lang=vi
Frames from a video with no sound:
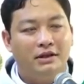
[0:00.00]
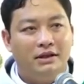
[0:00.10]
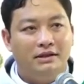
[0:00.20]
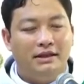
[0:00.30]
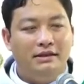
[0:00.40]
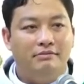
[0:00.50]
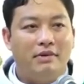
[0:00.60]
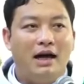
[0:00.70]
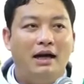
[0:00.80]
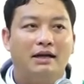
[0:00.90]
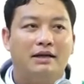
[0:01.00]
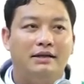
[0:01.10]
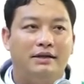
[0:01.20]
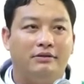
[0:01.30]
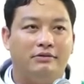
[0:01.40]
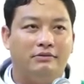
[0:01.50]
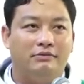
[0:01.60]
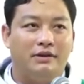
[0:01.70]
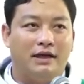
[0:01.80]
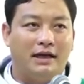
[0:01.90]
Chính ba cái điều
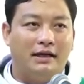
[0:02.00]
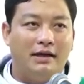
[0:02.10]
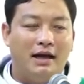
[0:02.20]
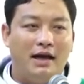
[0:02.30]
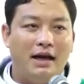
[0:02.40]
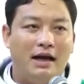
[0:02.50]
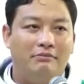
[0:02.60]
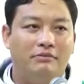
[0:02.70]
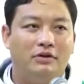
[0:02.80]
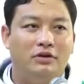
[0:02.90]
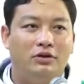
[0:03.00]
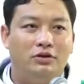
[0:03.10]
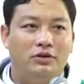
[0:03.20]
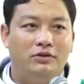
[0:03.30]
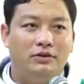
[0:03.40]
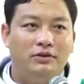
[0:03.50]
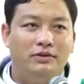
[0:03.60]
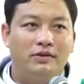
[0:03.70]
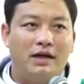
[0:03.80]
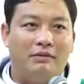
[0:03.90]
này đã làm cho Chúa
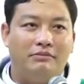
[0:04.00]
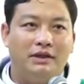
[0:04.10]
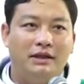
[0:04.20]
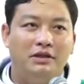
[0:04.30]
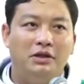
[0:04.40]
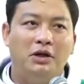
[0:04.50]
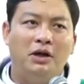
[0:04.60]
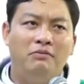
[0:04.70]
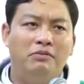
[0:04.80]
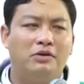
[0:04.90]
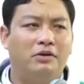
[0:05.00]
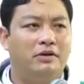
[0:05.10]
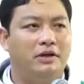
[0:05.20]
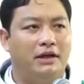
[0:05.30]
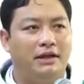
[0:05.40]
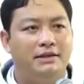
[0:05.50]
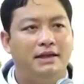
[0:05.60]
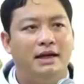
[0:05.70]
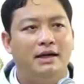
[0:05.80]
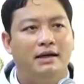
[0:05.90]
Giêsu cảm thấy không có người
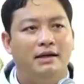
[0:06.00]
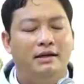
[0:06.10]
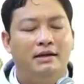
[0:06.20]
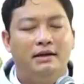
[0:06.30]
chăn